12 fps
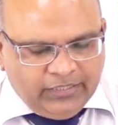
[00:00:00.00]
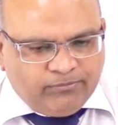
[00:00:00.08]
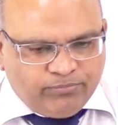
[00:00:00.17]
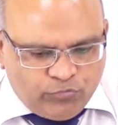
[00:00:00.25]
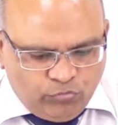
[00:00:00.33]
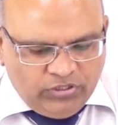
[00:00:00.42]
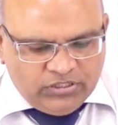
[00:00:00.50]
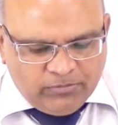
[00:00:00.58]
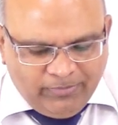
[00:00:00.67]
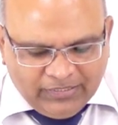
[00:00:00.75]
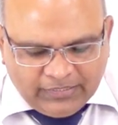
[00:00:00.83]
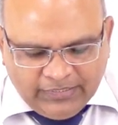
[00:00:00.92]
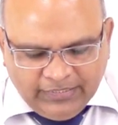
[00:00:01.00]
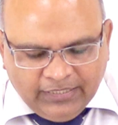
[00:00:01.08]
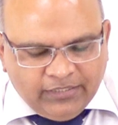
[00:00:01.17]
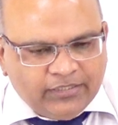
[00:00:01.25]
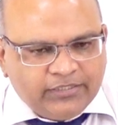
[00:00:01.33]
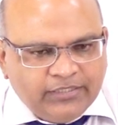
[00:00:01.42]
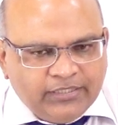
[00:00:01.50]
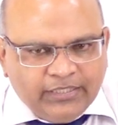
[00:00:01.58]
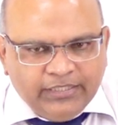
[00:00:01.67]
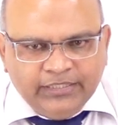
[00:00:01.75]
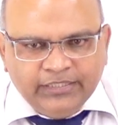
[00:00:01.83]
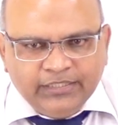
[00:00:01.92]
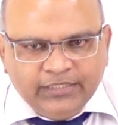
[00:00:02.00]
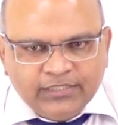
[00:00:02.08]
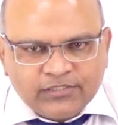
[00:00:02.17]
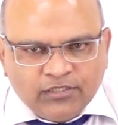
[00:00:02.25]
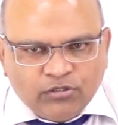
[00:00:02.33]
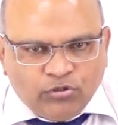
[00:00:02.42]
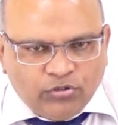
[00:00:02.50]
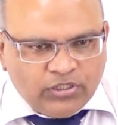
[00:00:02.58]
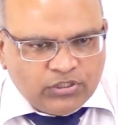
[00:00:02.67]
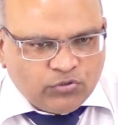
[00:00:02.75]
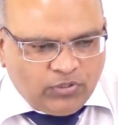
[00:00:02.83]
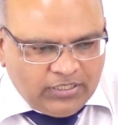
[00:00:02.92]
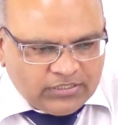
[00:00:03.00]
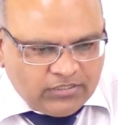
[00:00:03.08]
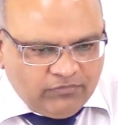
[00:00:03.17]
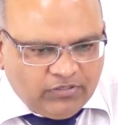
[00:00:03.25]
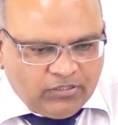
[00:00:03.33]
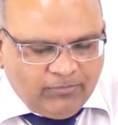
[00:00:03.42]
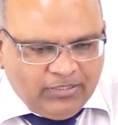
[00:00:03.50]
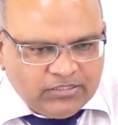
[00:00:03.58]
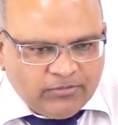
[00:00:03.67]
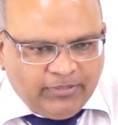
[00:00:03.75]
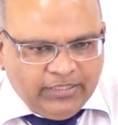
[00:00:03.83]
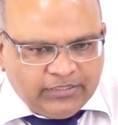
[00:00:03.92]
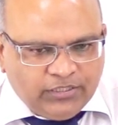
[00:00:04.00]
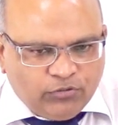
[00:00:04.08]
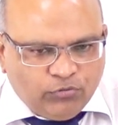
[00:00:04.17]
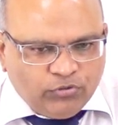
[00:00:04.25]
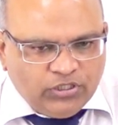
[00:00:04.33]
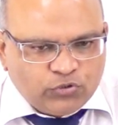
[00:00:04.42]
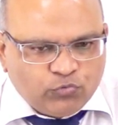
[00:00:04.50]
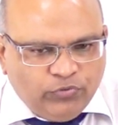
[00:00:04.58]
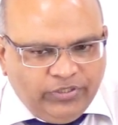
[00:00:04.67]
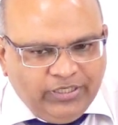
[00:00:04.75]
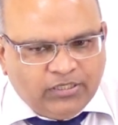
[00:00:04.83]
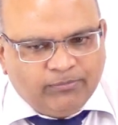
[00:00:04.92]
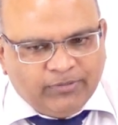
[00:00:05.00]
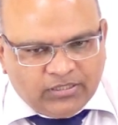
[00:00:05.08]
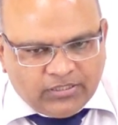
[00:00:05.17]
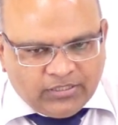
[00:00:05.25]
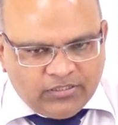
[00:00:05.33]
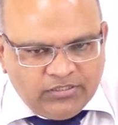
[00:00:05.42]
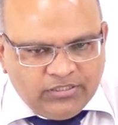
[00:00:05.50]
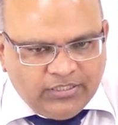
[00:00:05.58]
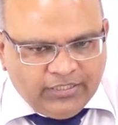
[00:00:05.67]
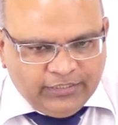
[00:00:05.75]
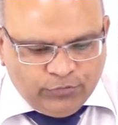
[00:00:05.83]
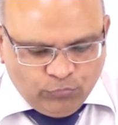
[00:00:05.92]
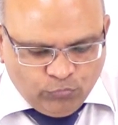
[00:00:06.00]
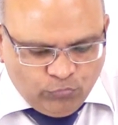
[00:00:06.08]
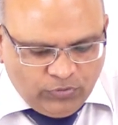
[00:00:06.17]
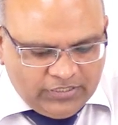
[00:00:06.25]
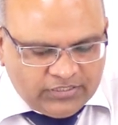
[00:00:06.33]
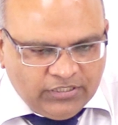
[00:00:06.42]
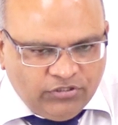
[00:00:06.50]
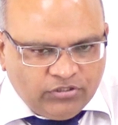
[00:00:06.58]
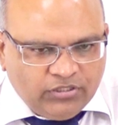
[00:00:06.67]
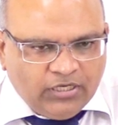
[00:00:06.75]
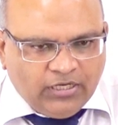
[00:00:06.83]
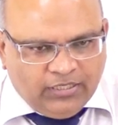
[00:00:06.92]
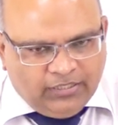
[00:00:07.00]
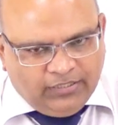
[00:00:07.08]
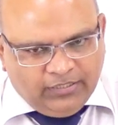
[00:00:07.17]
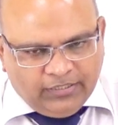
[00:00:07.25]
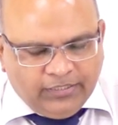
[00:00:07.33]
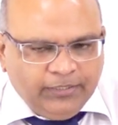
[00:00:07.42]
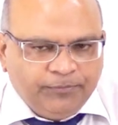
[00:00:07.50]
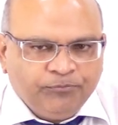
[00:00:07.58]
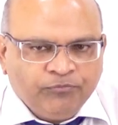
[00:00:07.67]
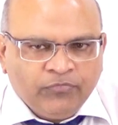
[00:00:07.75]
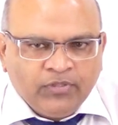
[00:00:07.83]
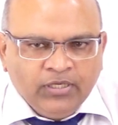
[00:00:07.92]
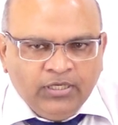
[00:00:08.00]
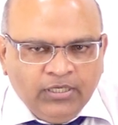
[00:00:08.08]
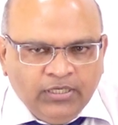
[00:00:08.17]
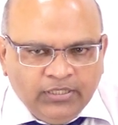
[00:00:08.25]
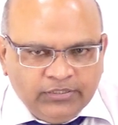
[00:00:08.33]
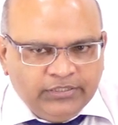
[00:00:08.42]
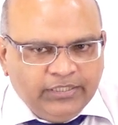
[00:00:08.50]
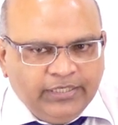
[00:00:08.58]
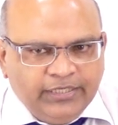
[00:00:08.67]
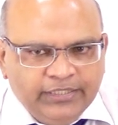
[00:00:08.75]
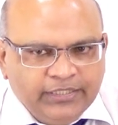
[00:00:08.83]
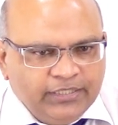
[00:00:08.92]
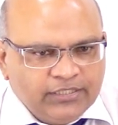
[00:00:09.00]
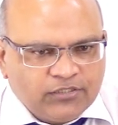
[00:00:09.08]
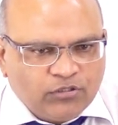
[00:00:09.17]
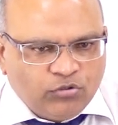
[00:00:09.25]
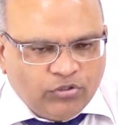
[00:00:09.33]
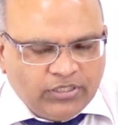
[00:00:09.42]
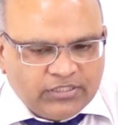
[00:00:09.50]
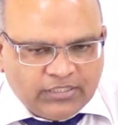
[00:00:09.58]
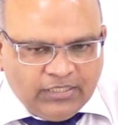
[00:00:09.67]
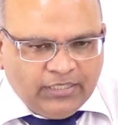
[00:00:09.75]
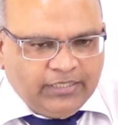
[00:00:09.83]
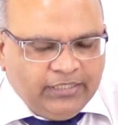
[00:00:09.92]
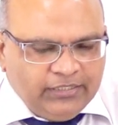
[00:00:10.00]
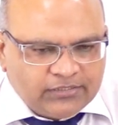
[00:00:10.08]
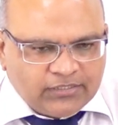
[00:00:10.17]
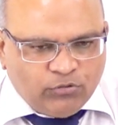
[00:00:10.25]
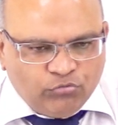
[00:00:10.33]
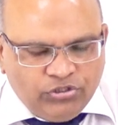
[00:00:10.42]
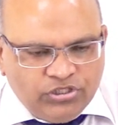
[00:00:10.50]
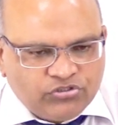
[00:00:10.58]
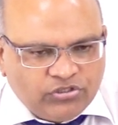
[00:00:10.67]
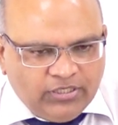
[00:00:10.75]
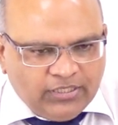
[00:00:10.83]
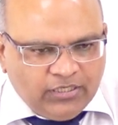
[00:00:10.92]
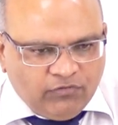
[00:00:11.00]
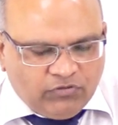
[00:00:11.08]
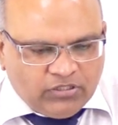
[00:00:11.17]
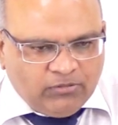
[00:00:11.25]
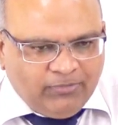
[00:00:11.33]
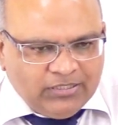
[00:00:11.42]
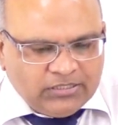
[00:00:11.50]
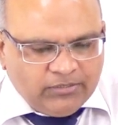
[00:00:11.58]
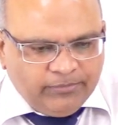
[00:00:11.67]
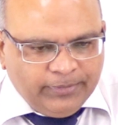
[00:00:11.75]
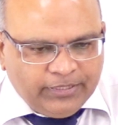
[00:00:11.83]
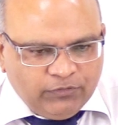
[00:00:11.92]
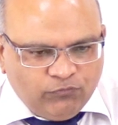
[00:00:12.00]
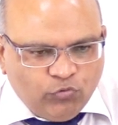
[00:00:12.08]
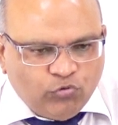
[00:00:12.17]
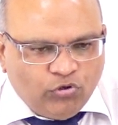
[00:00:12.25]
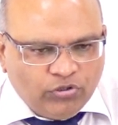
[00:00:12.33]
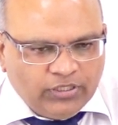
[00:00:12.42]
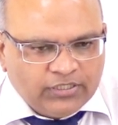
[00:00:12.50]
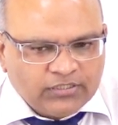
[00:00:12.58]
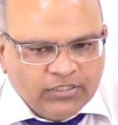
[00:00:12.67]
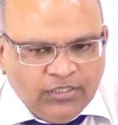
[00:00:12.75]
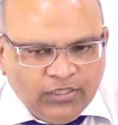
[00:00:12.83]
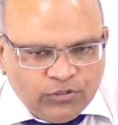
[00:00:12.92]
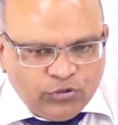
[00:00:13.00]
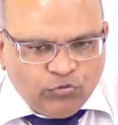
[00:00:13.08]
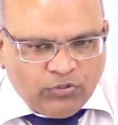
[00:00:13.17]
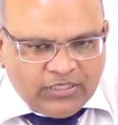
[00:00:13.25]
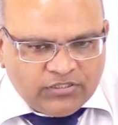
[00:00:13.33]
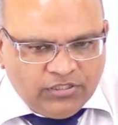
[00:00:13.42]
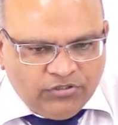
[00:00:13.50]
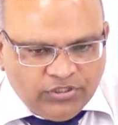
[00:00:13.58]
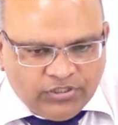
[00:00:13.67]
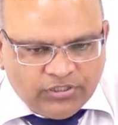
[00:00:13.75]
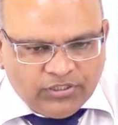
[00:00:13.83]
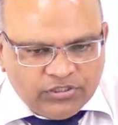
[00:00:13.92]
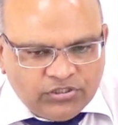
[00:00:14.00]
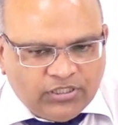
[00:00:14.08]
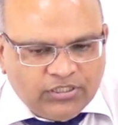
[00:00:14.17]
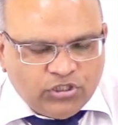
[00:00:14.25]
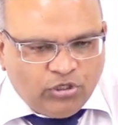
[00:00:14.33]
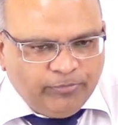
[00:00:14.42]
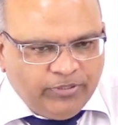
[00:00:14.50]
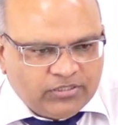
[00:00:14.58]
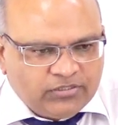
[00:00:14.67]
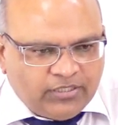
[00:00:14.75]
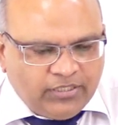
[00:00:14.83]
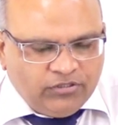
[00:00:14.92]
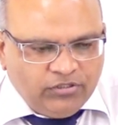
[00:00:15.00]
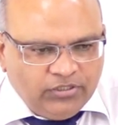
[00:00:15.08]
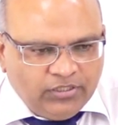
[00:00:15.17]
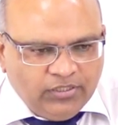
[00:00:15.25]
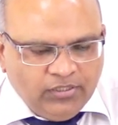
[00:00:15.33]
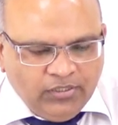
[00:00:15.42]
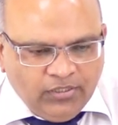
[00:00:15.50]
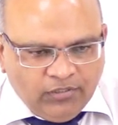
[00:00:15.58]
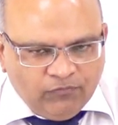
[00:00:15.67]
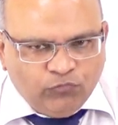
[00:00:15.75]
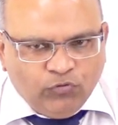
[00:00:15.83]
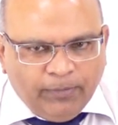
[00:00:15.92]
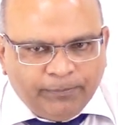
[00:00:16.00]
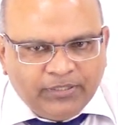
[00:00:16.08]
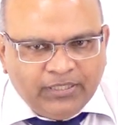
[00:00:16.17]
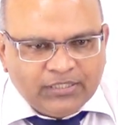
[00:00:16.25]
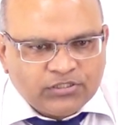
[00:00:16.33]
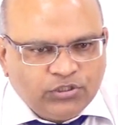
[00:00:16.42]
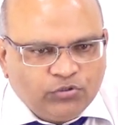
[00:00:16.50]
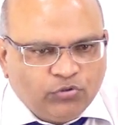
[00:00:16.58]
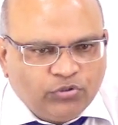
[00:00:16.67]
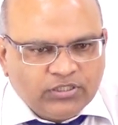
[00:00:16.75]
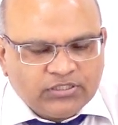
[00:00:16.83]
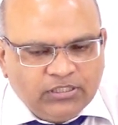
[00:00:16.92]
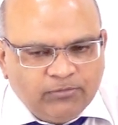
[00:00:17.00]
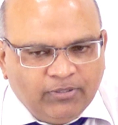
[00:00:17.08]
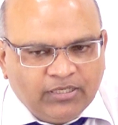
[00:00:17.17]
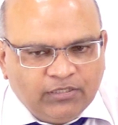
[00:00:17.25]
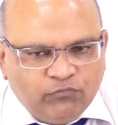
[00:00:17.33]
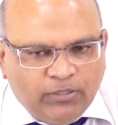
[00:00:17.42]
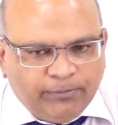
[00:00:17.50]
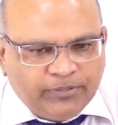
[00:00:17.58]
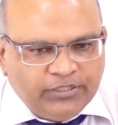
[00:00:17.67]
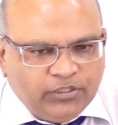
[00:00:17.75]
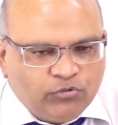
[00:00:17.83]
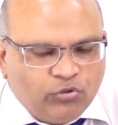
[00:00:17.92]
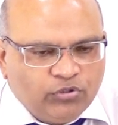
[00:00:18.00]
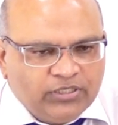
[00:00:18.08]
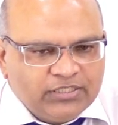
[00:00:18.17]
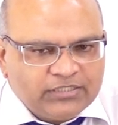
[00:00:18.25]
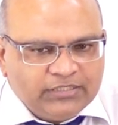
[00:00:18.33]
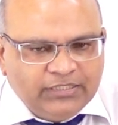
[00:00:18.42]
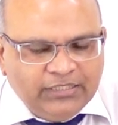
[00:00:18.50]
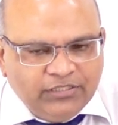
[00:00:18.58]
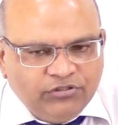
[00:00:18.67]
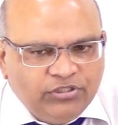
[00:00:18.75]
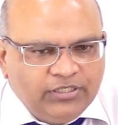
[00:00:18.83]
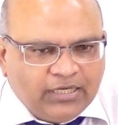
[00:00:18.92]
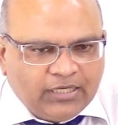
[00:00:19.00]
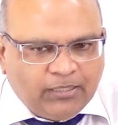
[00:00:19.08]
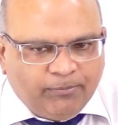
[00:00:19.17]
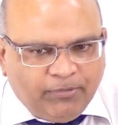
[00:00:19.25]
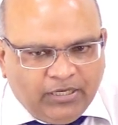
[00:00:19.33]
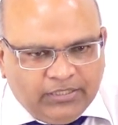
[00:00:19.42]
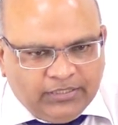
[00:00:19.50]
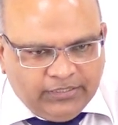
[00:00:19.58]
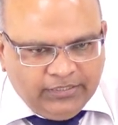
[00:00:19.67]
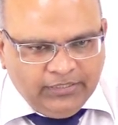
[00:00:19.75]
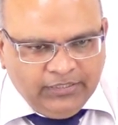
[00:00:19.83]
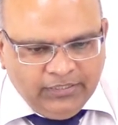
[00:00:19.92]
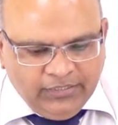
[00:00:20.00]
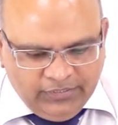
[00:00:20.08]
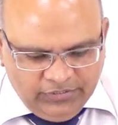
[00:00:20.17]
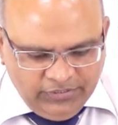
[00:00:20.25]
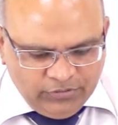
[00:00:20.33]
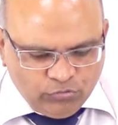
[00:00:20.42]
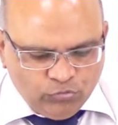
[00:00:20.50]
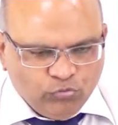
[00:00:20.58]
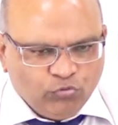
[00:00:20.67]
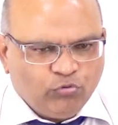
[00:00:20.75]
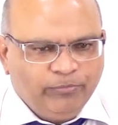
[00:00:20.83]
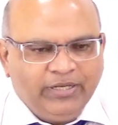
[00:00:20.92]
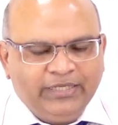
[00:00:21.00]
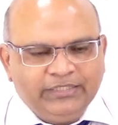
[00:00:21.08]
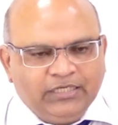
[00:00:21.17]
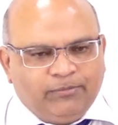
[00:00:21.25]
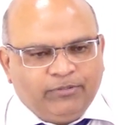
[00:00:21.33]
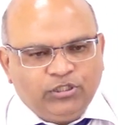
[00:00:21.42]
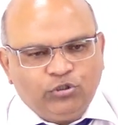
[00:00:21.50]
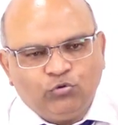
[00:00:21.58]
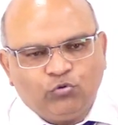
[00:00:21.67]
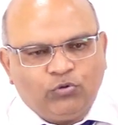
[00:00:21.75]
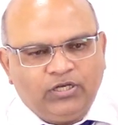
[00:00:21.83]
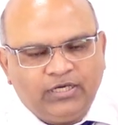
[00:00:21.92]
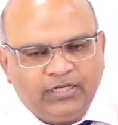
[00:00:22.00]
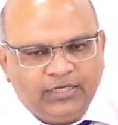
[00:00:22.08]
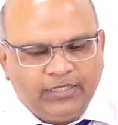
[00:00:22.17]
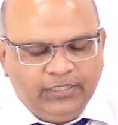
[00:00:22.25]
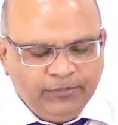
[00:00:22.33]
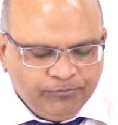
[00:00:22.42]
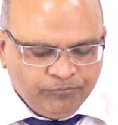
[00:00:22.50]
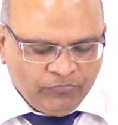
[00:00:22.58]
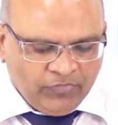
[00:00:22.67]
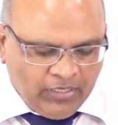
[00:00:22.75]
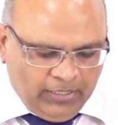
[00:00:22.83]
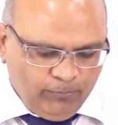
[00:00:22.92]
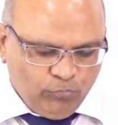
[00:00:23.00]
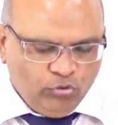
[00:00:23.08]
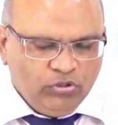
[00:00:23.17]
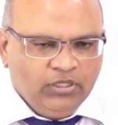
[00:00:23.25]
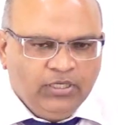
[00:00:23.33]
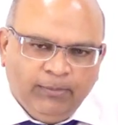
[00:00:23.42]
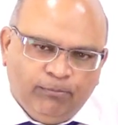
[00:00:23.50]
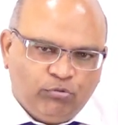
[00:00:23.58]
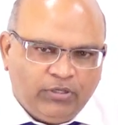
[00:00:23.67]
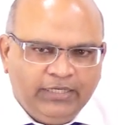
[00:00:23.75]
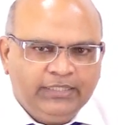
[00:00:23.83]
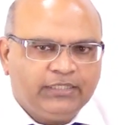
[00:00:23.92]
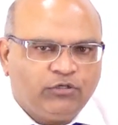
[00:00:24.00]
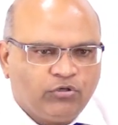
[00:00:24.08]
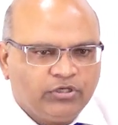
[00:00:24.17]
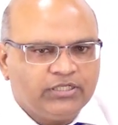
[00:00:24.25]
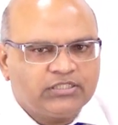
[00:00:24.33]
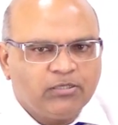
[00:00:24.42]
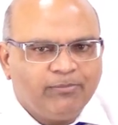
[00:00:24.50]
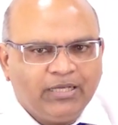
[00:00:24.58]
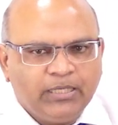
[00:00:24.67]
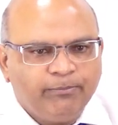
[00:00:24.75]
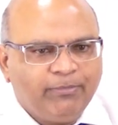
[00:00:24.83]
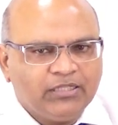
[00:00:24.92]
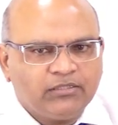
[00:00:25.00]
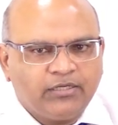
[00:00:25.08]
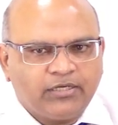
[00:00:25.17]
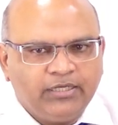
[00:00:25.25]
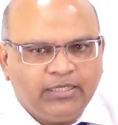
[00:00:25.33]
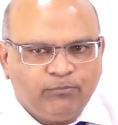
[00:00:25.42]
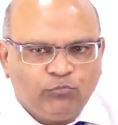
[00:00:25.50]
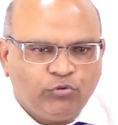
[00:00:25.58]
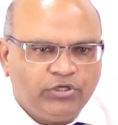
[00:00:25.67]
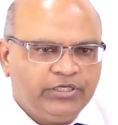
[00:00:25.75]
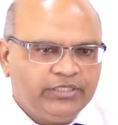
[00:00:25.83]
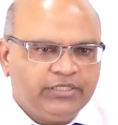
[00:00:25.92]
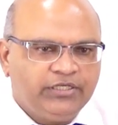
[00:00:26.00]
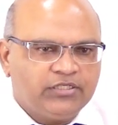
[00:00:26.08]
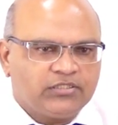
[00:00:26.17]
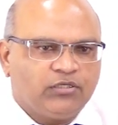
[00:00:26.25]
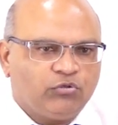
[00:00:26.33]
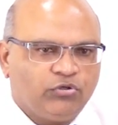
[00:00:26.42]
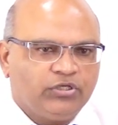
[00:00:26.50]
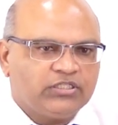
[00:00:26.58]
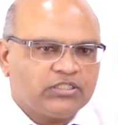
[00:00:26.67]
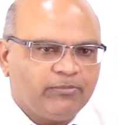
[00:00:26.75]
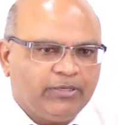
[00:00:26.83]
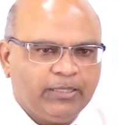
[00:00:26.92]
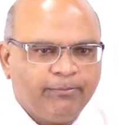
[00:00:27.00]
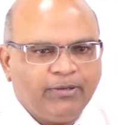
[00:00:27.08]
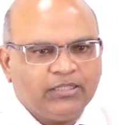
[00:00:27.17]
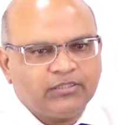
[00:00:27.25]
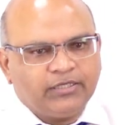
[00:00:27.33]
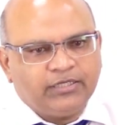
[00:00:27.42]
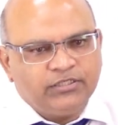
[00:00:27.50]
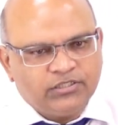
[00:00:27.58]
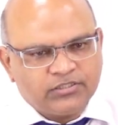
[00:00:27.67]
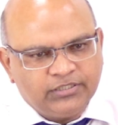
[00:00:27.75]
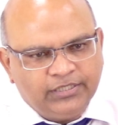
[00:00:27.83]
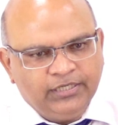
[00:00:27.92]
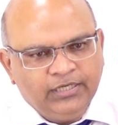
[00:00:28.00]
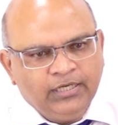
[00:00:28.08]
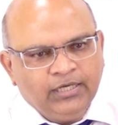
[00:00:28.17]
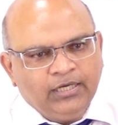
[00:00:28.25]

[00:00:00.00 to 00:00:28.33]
एक छोटी सी बात का ध्यान रखिएगा इंडियन नेशनल कांग्रेस और आज के वर्तमान ज़माने की कांग्रेस को एक मत कर दीजिएगा ये दोनों राजनीतिक दल अलग अलग हैं ये इंडियन नेशनल कांग्रेस अलग है इसका उद्देश्य अलग है वर्तमान समय में कि वो कांग्रेस जो राजनीतिक चर्चाओं में अक्सर रहती है वो आपकी राष्ट्रीय कांग्रेस नहीं बल्कि वो आपकी कांग्रेस इंदिरा का पार्ट है ठीक तो दोनों को मिलाइएगा मत ये दोनों अलग अलग हैं हम लोग पुरानी कांग्रेस के बारे में बात कर रहे हैं हम लोग इंडियन नेशनल कांग्रेस के बारे में बात कर रहे हैं जिसने